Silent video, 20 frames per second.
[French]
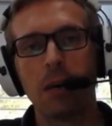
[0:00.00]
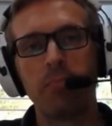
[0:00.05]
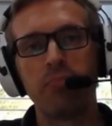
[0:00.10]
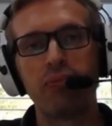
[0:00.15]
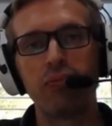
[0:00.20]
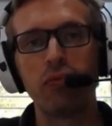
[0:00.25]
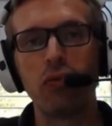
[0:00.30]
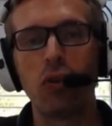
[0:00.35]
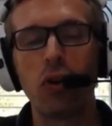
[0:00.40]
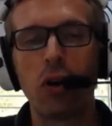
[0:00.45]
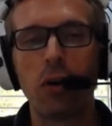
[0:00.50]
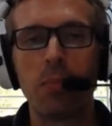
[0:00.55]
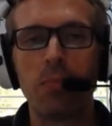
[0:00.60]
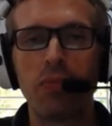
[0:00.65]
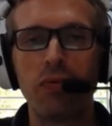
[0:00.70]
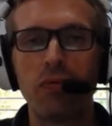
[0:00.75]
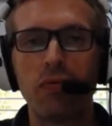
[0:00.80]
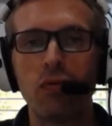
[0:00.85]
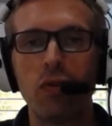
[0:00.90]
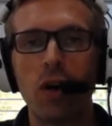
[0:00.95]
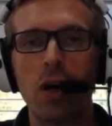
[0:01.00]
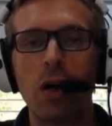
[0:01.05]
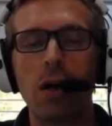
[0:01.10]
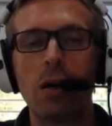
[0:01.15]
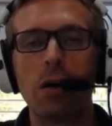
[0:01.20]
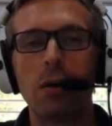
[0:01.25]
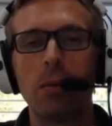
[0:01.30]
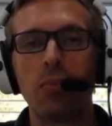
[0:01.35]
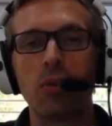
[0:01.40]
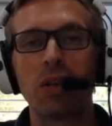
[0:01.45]
pour euh, pouvoir
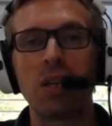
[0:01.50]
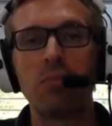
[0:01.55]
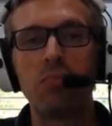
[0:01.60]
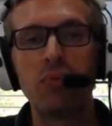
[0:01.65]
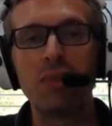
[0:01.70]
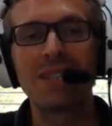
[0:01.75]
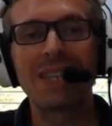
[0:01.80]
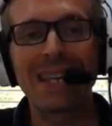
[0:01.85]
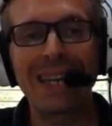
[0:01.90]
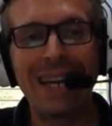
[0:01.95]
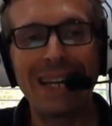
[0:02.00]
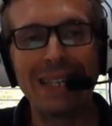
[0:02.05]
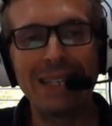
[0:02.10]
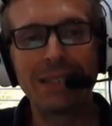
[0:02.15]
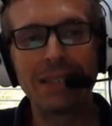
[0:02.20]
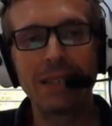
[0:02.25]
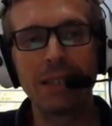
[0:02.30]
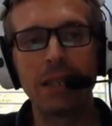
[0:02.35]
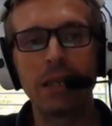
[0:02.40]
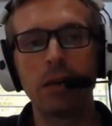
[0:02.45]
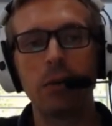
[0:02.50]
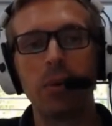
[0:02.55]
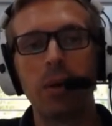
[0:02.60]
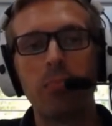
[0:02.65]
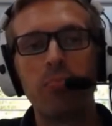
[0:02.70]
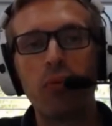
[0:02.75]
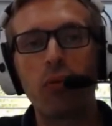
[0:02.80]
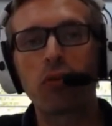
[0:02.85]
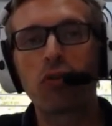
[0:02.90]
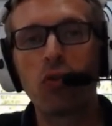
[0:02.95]
euh, pour qu'ils puissent réaliser euh, bah,
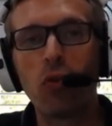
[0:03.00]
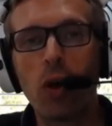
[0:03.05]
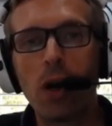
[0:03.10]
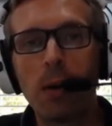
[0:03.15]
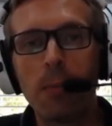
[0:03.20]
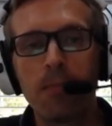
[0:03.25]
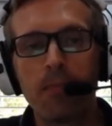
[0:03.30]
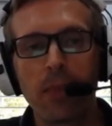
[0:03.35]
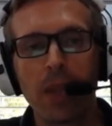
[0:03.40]
pour toi